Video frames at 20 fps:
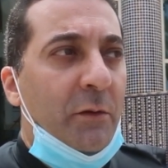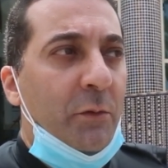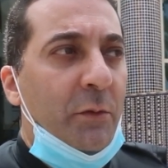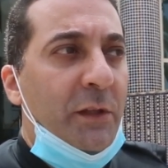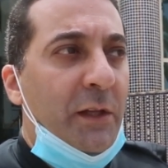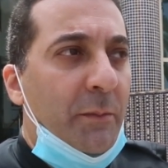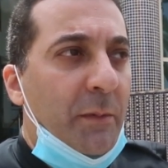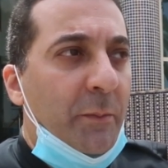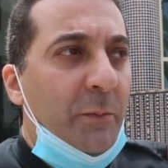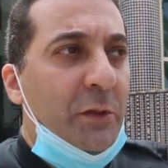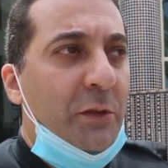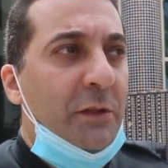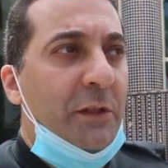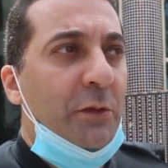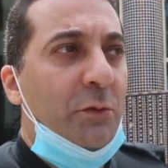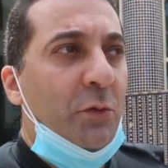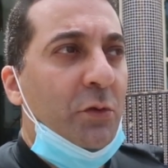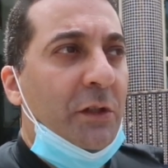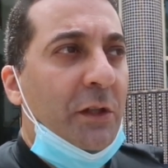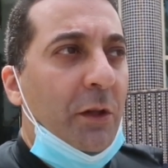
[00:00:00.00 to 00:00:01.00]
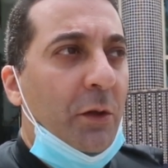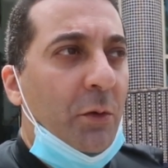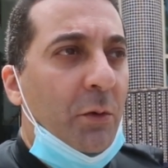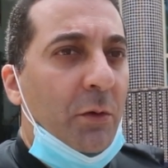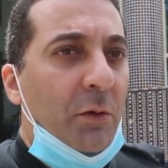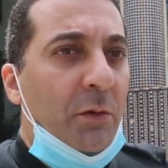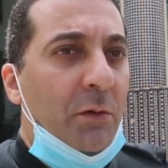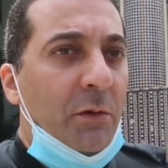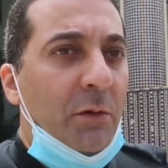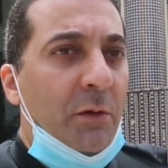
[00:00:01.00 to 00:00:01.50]
واذا ما مديتوش
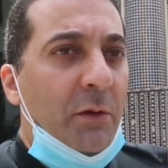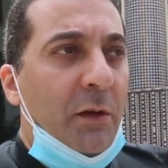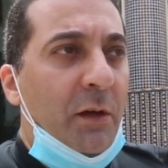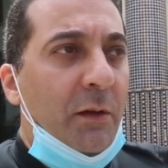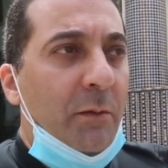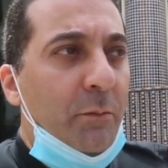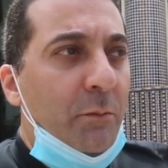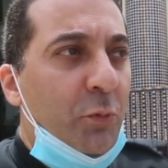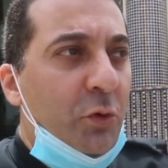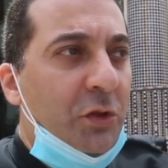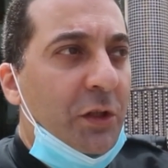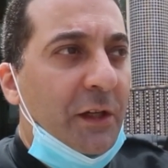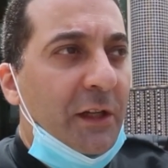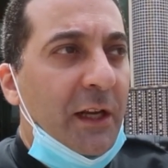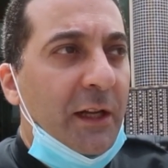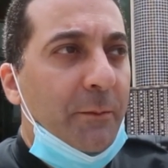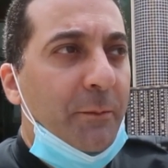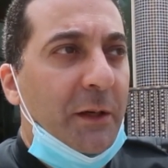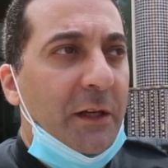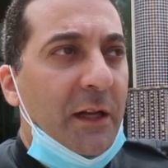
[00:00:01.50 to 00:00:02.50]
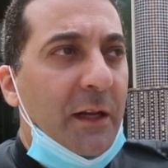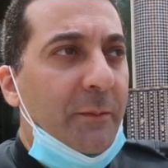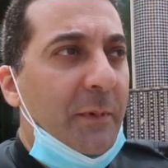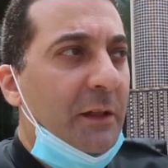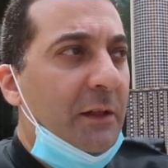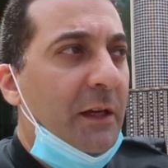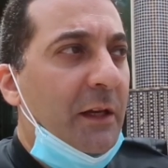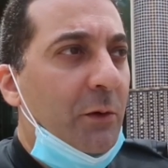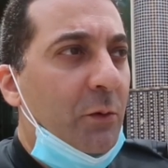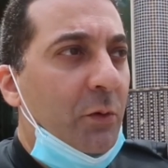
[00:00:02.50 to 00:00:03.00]
طلقوا مشرع
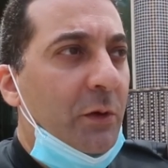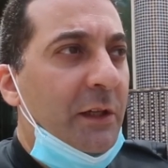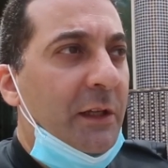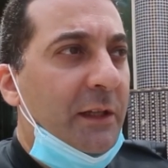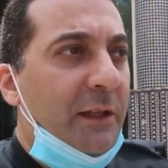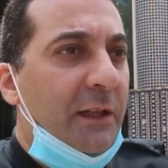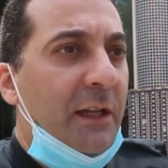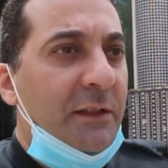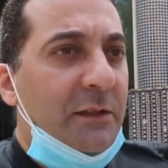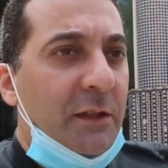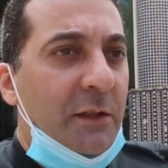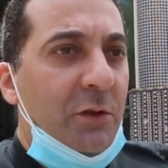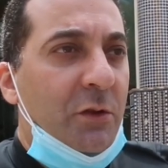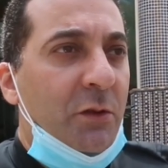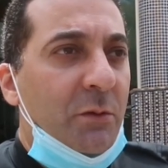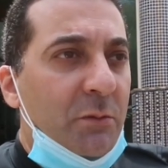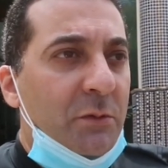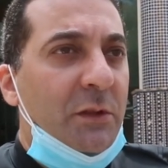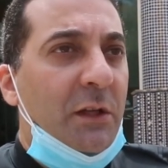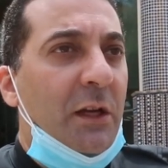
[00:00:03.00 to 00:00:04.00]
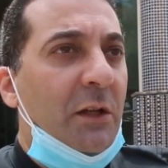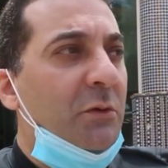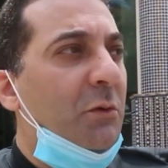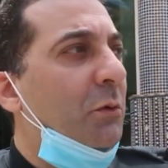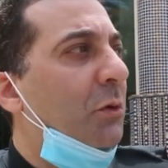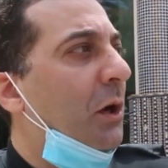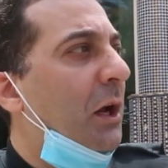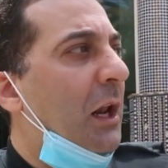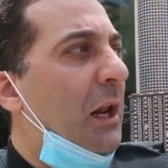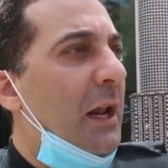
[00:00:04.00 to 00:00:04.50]
البرلمان كيقول لك 30 يوم انت
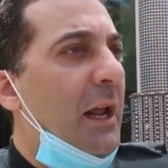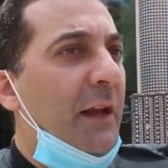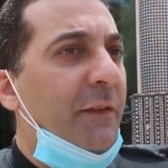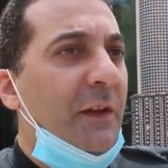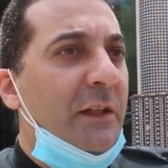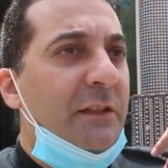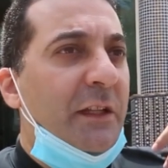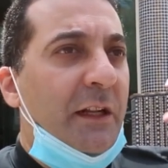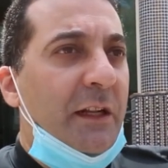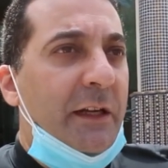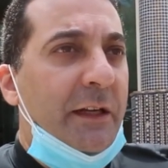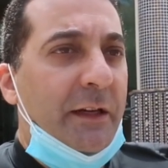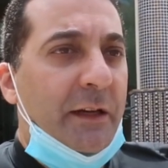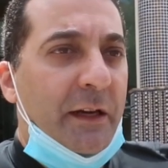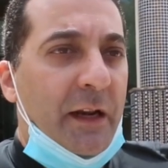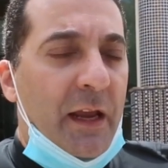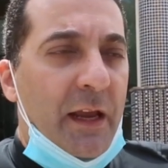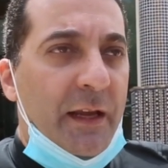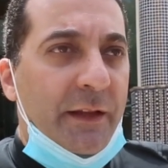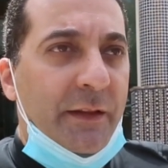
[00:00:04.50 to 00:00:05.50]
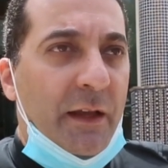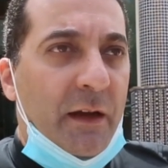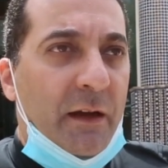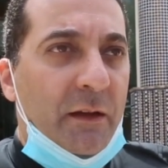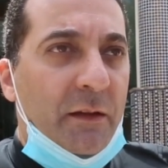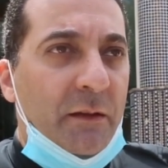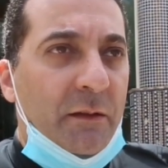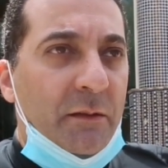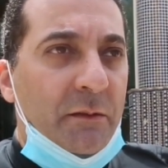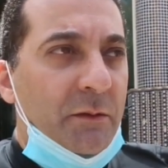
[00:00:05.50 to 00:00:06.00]
كتقول له خلي عندك تنقرر
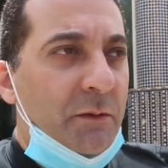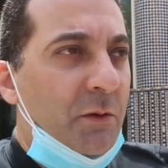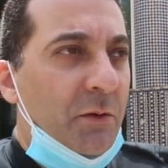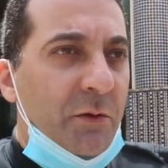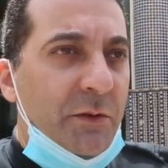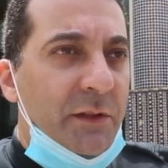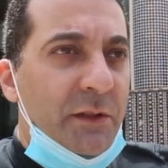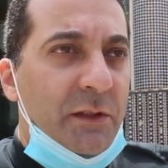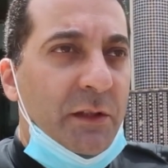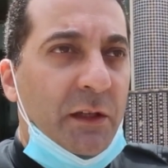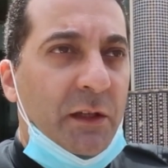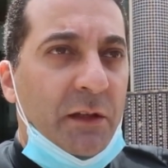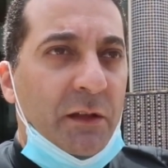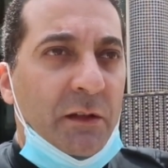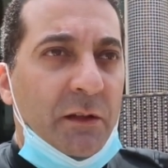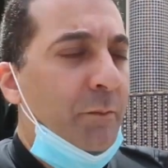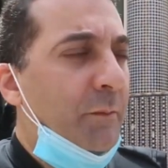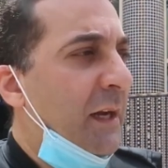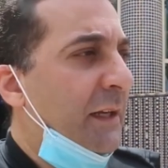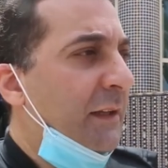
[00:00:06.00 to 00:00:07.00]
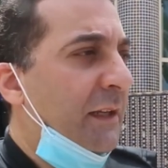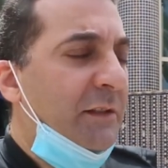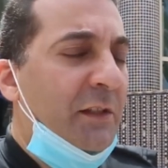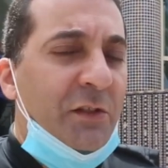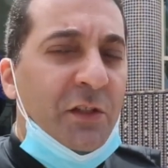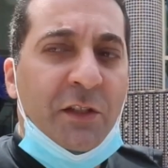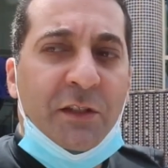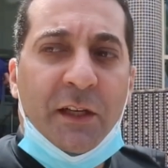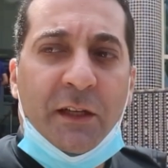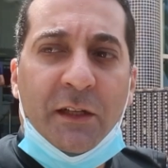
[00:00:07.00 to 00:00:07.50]
انا شكون انت ما عندها حتى
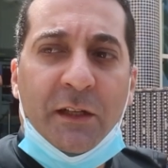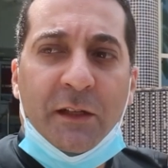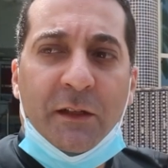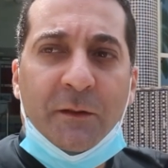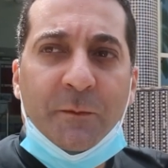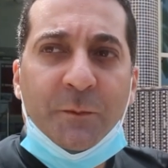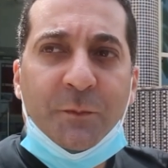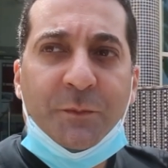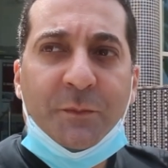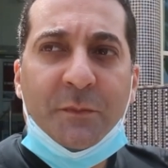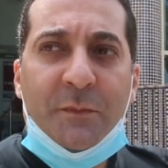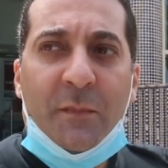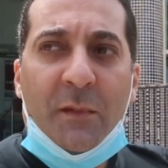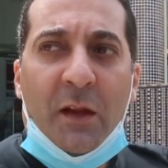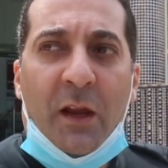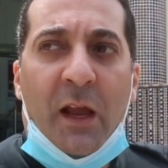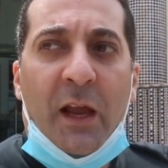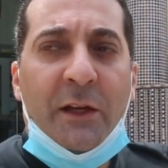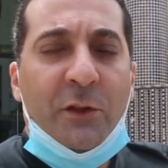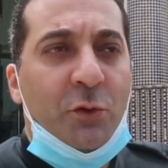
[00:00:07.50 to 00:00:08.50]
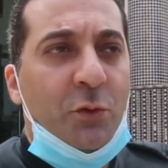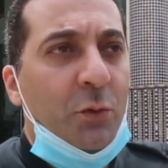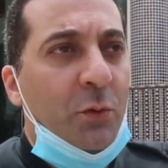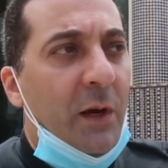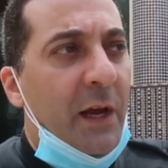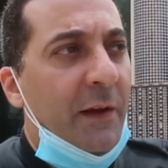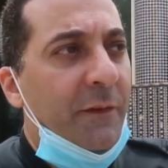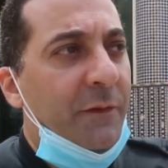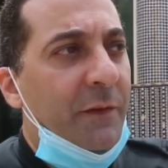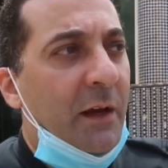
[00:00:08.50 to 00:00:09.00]
شي تعليل حيث
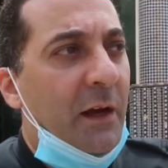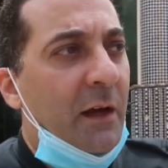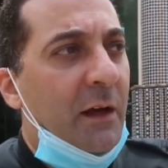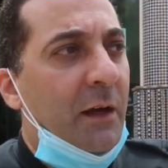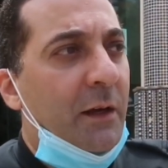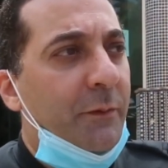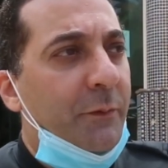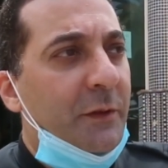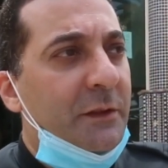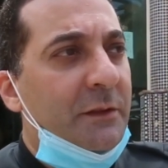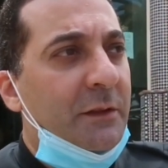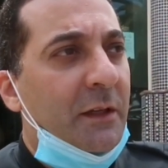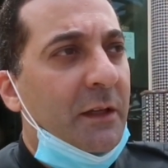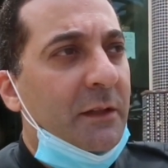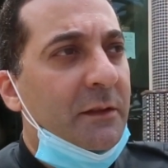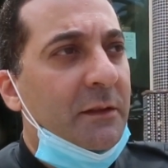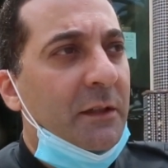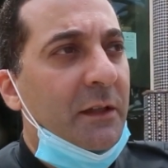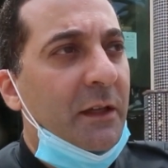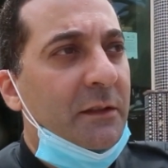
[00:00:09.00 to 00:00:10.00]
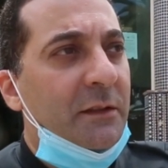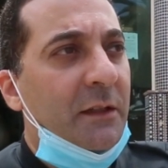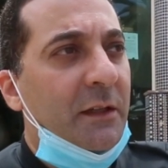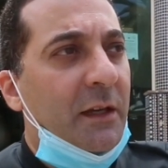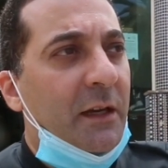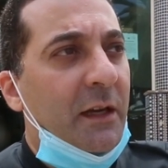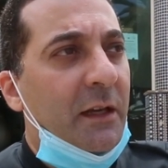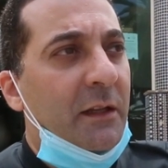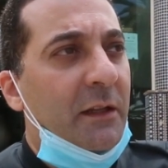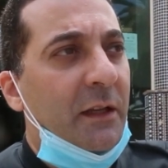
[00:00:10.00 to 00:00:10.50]
ان فتره
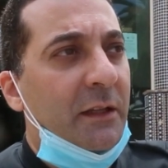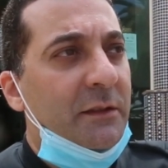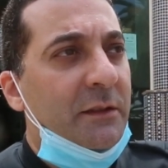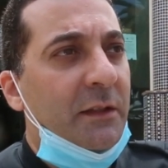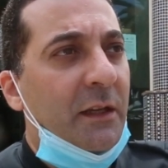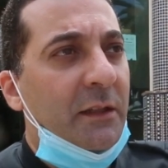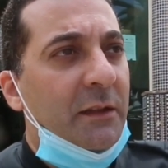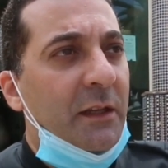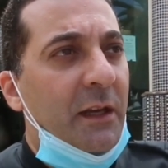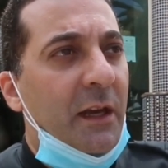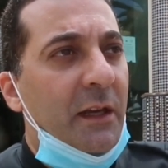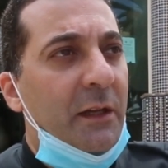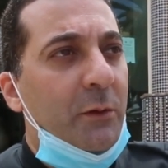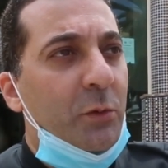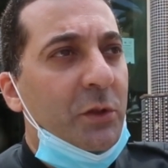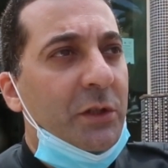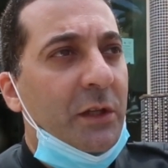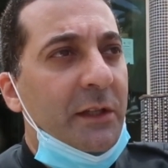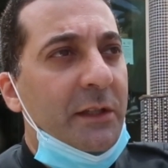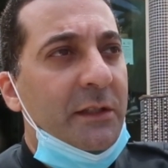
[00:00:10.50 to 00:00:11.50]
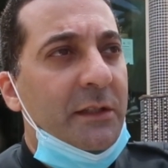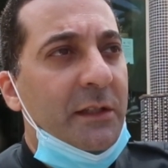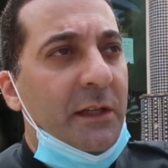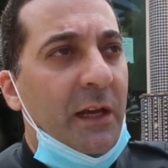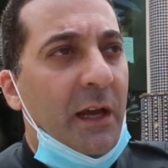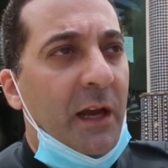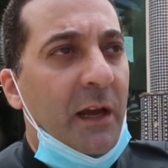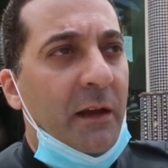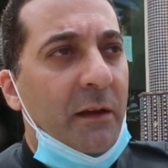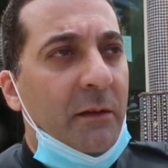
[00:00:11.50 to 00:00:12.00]
الاعتقال الاحتياطي على وشك
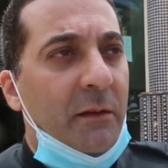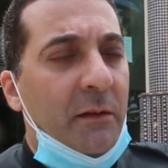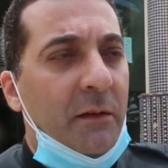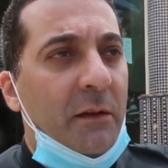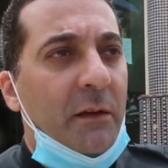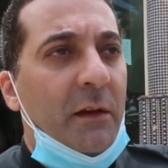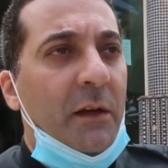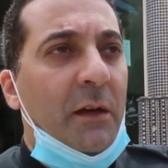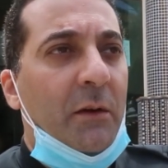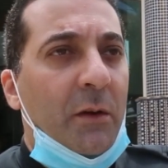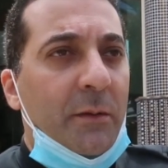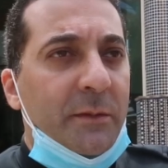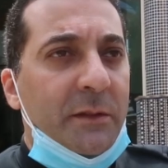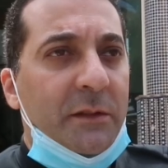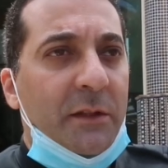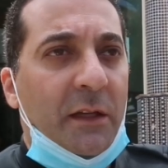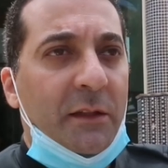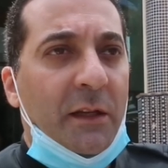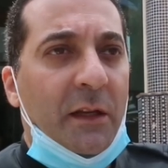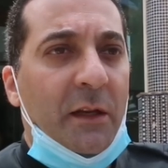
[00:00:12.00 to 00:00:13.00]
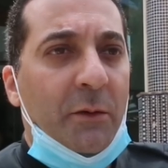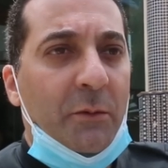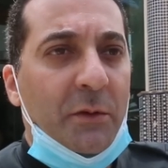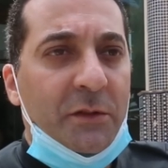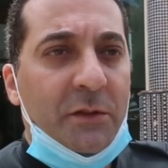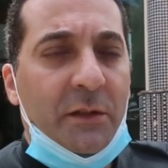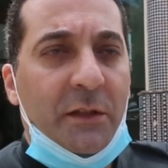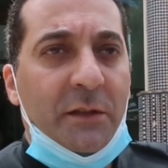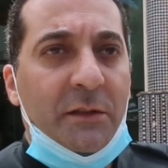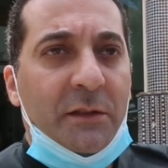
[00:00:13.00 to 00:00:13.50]
الانتهاء ايوا بالضبط على
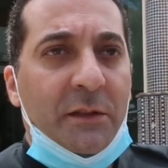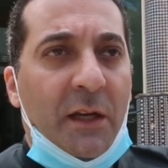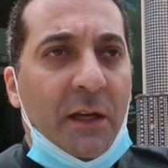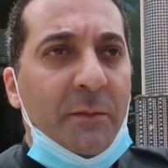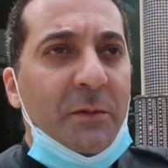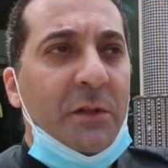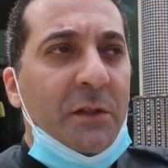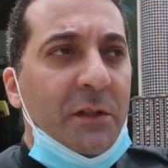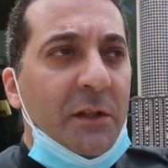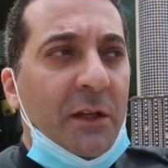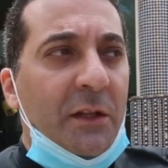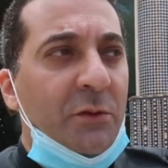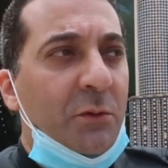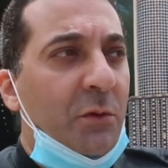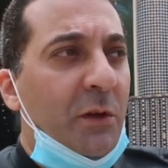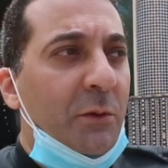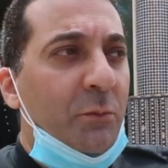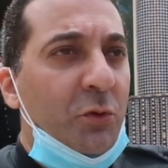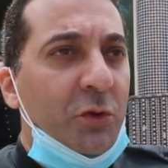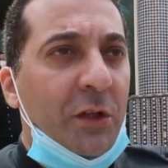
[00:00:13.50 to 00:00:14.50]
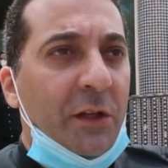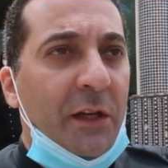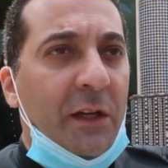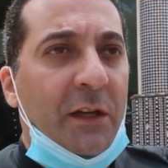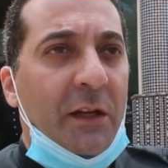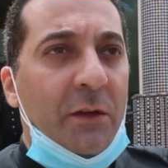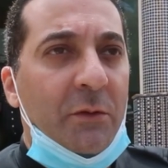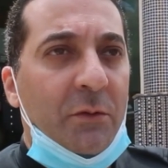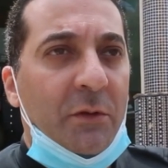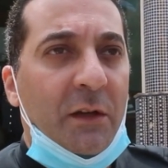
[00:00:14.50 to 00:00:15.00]
وشك الانتهاء ماشي انت كتقولها المشرع
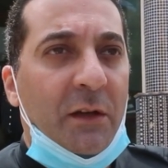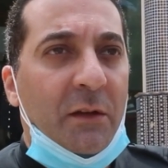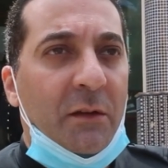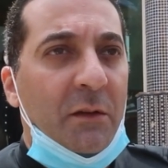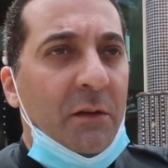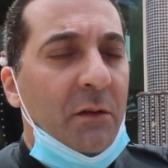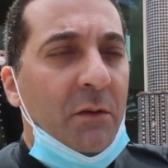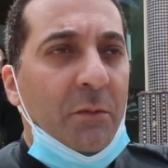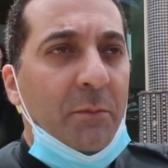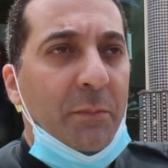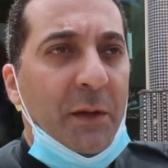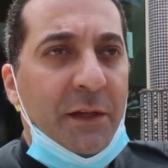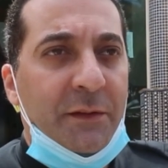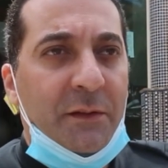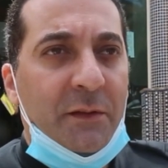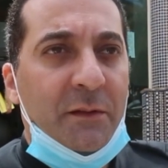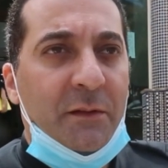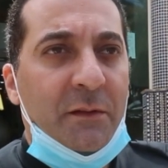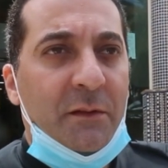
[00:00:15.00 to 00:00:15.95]
كيقولها ومن بعد